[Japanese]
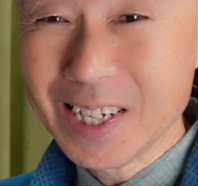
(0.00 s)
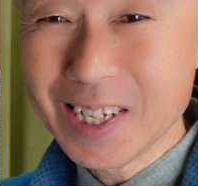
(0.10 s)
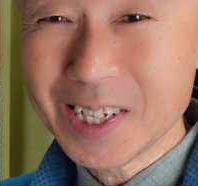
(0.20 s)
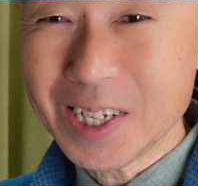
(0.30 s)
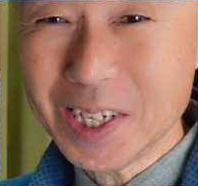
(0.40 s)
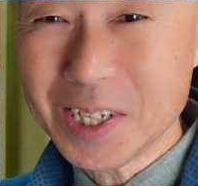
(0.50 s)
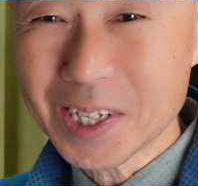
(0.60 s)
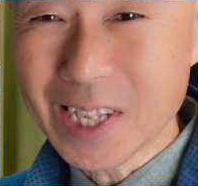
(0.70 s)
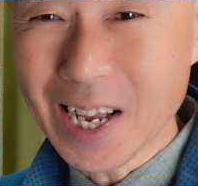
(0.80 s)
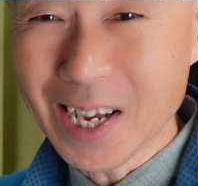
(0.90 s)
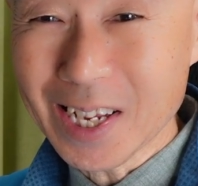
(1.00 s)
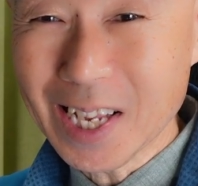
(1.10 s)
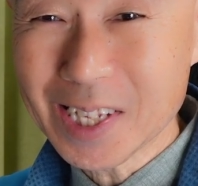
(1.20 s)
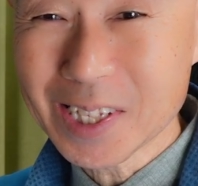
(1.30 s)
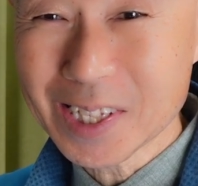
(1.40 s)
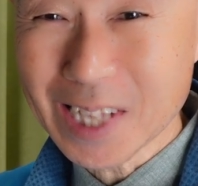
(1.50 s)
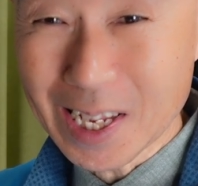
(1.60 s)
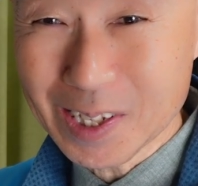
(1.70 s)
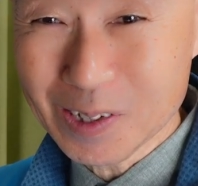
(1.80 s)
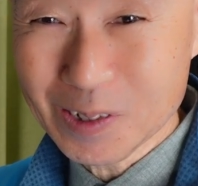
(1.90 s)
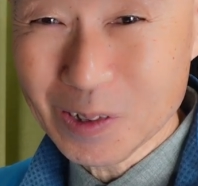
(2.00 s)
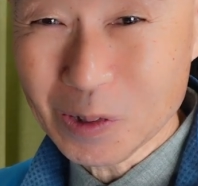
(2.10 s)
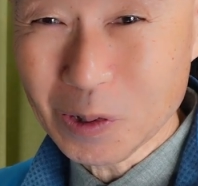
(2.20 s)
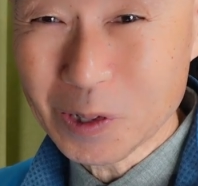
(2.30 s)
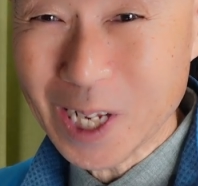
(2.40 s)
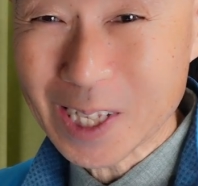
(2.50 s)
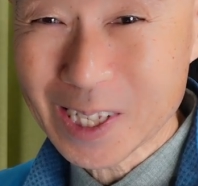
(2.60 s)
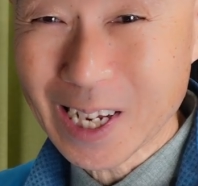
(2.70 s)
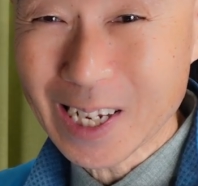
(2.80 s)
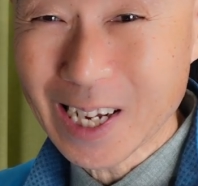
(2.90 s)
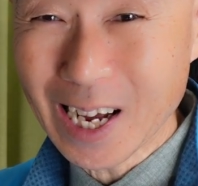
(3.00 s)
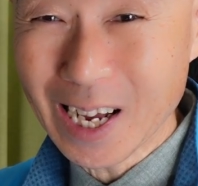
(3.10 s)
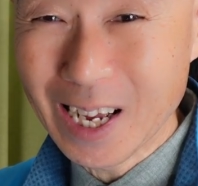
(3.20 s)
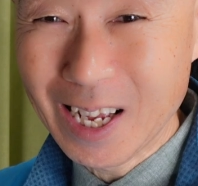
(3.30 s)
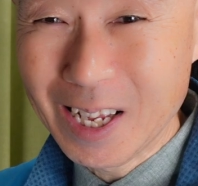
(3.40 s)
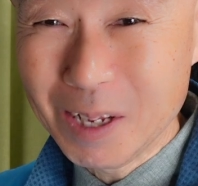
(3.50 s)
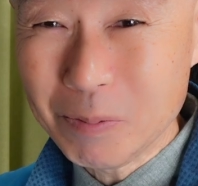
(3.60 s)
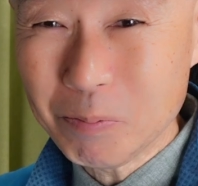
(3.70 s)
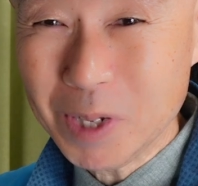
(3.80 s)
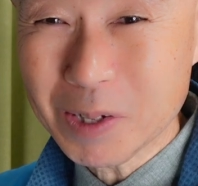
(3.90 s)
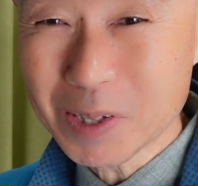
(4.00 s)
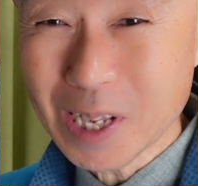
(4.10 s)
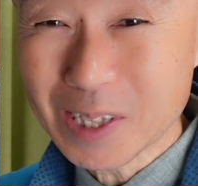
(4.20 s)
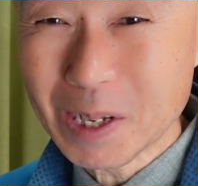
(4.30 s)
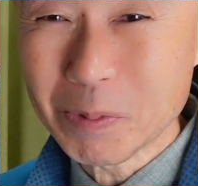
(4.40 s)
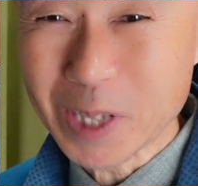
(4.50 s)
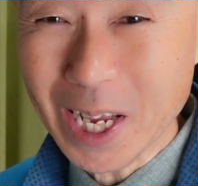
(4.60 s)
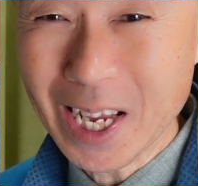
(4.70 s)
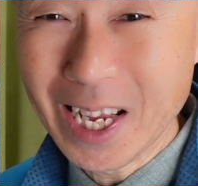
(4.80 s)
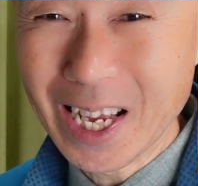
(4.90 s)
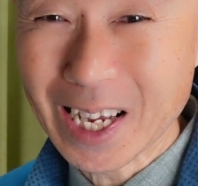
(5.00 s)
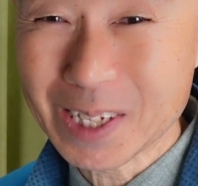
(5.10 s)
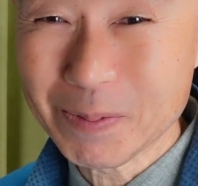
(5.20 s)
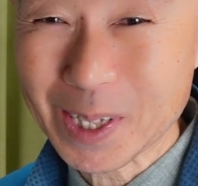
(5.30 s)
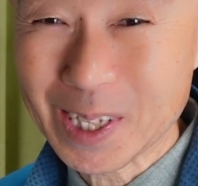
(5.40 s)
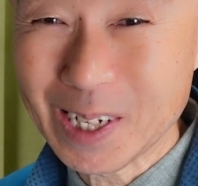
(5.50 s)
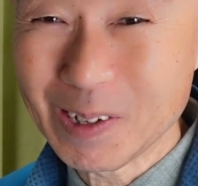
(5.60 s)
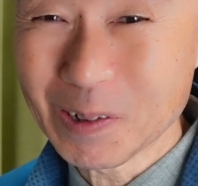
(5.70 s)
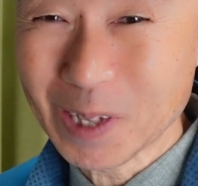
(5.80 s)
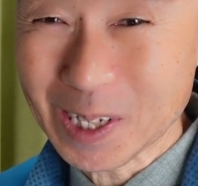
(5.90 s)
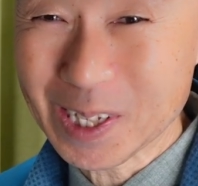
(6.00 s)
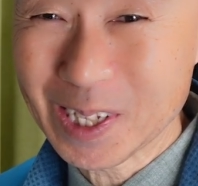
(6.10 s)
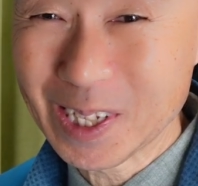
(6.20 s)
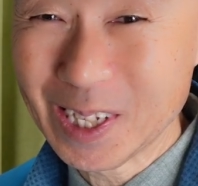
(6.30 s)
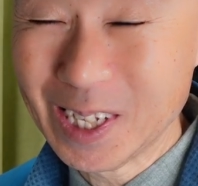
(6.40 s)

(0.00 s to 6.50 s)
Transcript: シースター エスさんじゅう の取り扱いがビクセンでもね、始まっているようです。